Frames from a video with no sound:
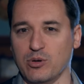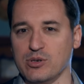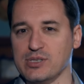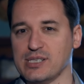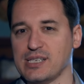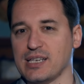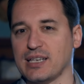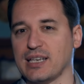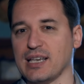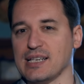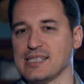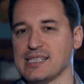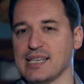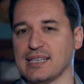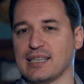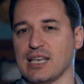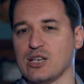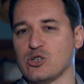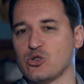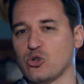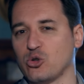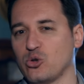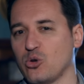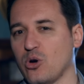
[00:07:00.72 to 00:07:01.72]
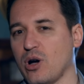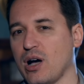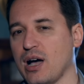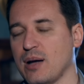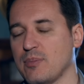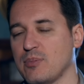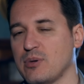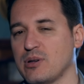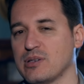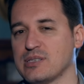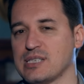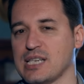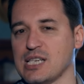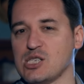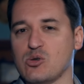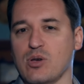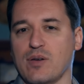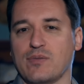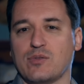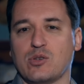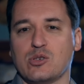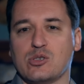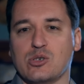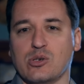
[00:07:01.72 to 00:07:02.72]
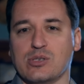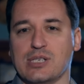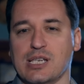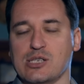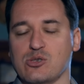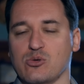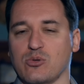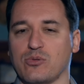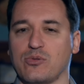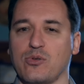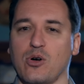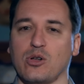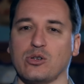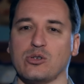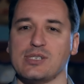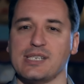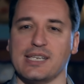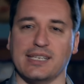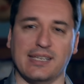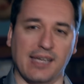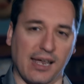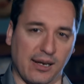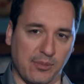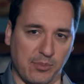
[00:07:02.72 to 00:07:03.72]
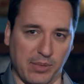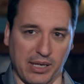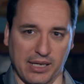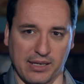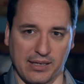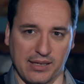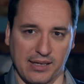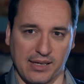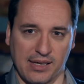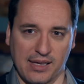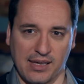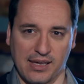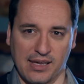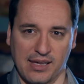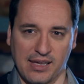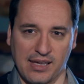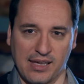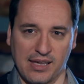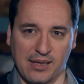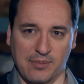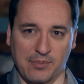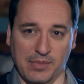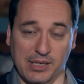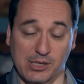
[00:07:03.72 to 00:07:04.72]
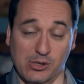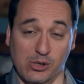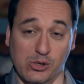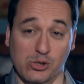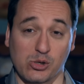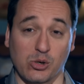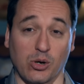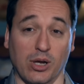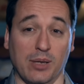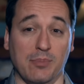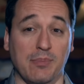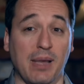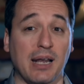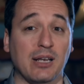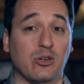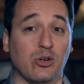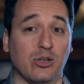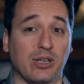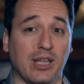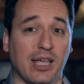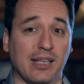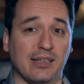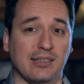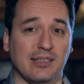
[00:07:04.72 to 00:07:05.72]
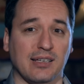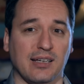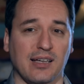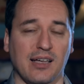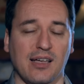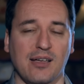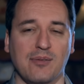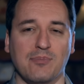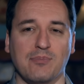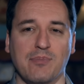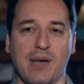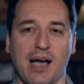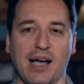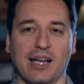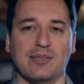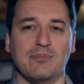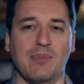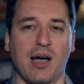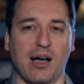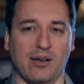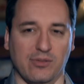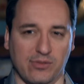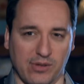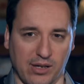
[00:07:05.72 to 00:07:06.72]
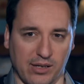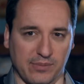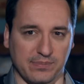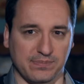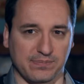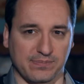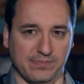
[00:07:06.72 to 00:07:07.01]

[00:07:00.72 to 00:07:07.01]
penser qu'à cet âge honorable, sa soif de sensations fortes s'est calmée. Mais ce serait mal connaître Marie Marvin.